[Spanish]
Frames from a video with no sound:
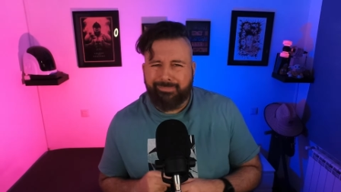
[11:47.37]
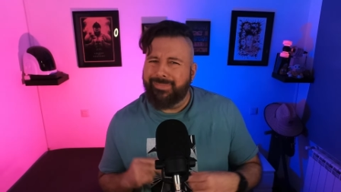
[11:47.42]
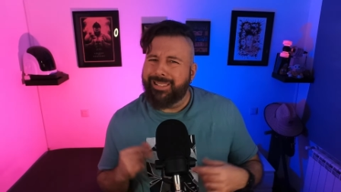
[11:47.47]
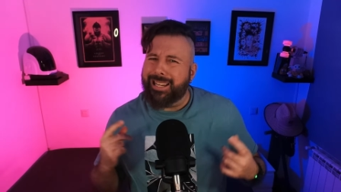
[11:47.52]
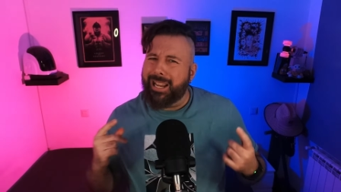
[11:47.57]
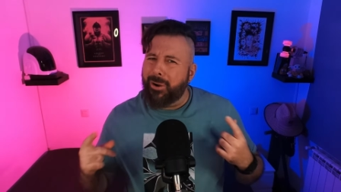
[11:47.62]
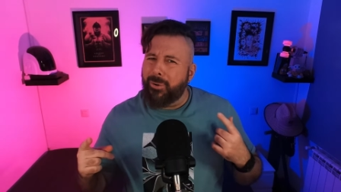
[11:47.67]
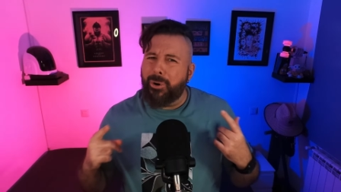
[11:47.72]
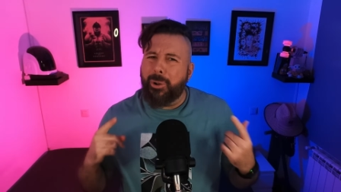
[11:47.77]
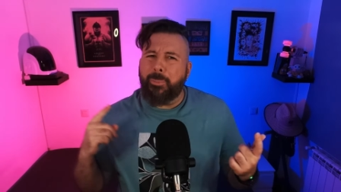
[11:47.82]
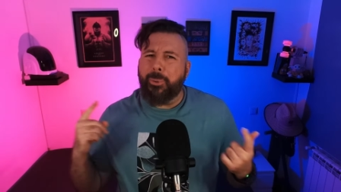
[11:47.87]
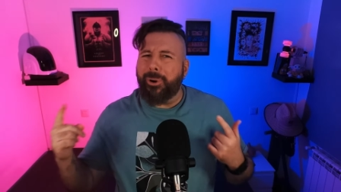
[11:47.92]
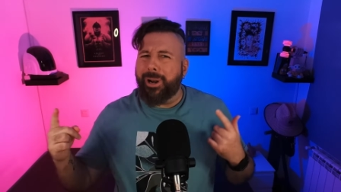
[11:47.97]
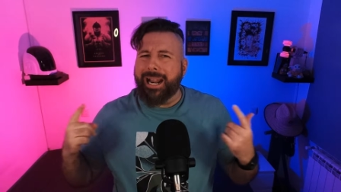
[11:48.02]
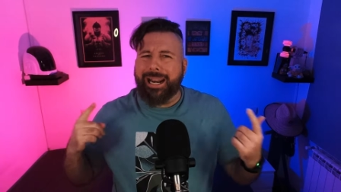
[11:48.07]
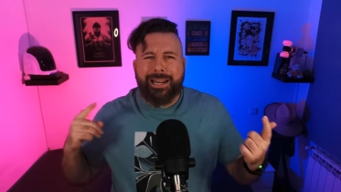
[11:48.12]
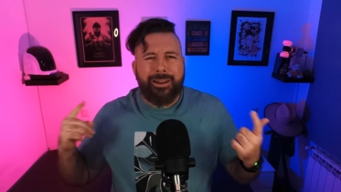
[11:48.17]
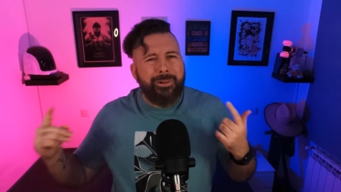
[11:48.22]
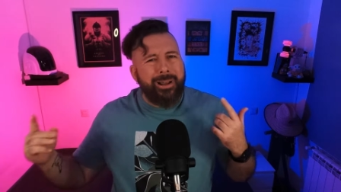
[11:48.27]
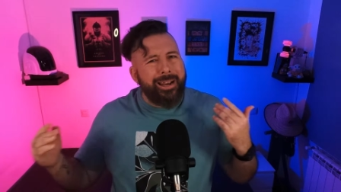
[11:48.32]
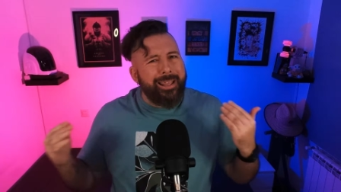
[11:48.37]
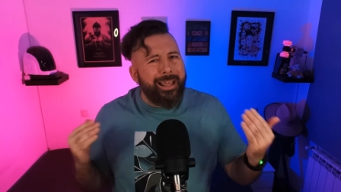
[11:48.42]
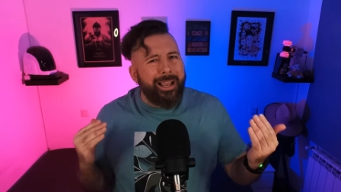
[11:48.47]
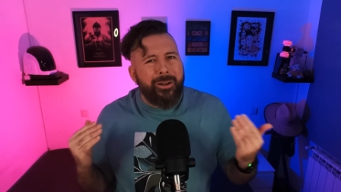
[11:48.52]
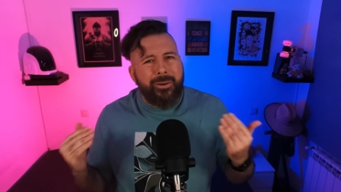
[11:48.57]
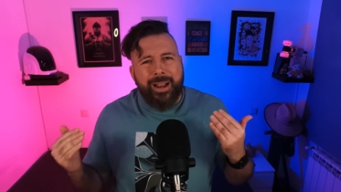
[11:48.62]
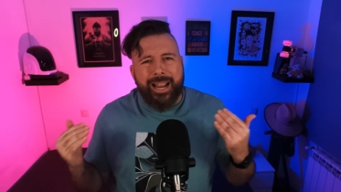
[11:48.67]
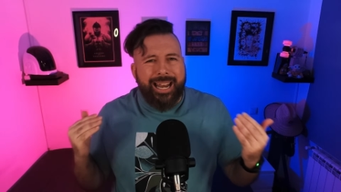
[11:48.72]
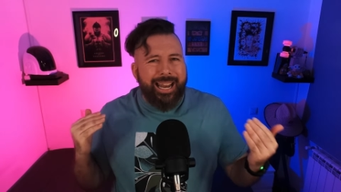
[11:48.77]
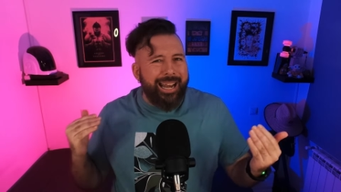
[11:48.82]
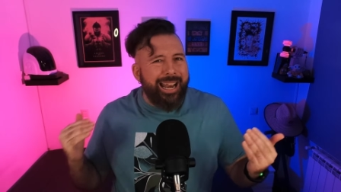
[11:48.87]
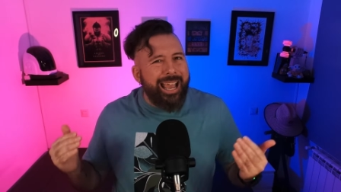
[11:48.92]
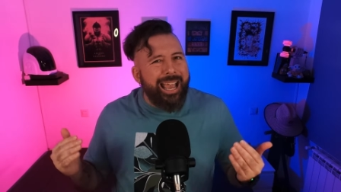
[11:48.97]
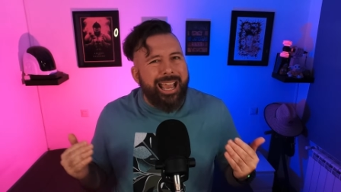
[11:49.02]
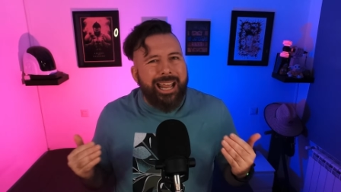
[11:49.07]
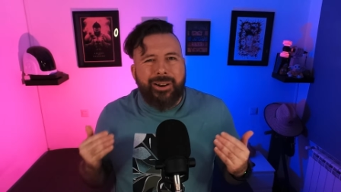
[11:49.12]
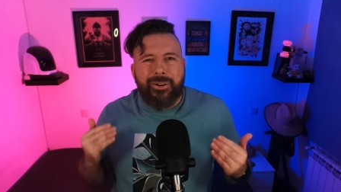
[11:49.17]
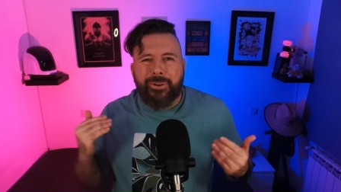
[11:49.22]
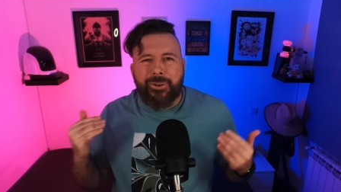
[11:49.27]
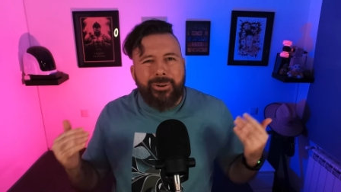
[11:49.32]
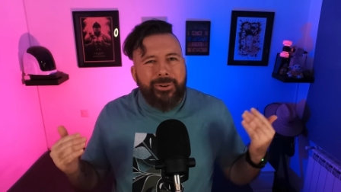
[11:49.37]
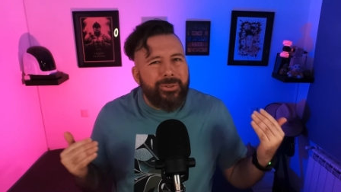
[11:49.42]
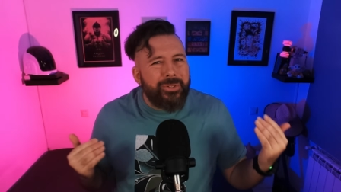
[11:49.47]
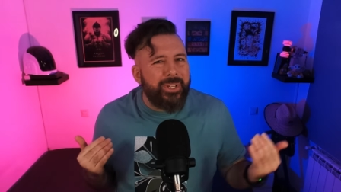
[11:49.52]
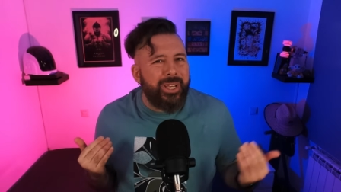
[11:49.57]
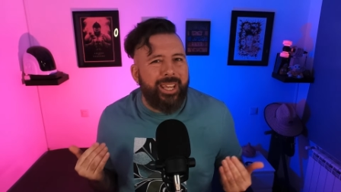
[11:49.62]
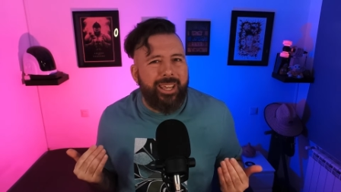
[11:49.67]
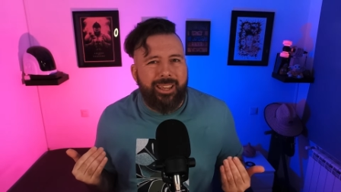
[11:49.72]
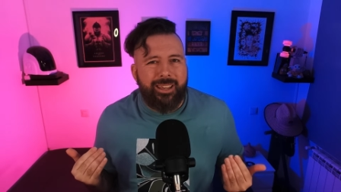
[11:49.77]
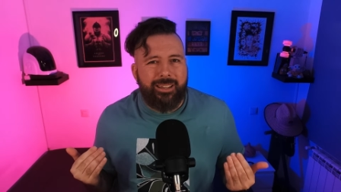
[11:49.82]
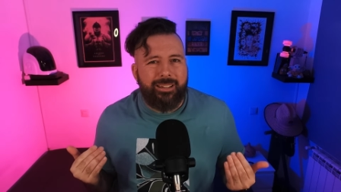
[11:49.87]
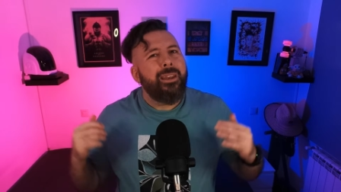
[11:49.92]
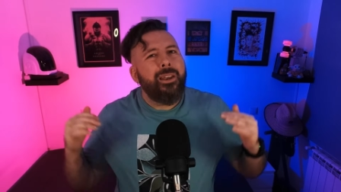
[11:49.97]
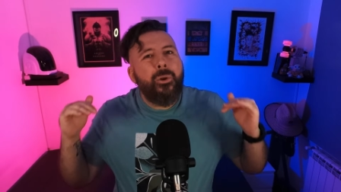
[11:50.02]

Seguro por la rivalidad con el enano, no lo sé.